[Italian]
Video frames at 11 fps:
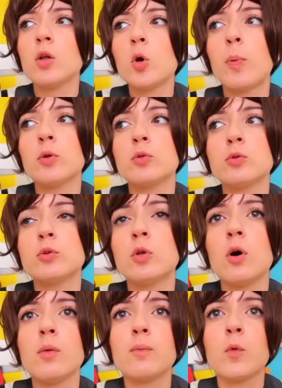dopo
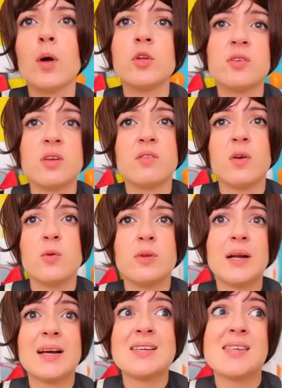tutto, quando siete
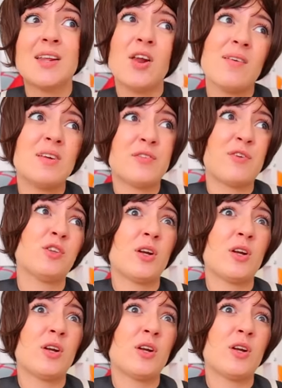venuti al castello l'avete fatto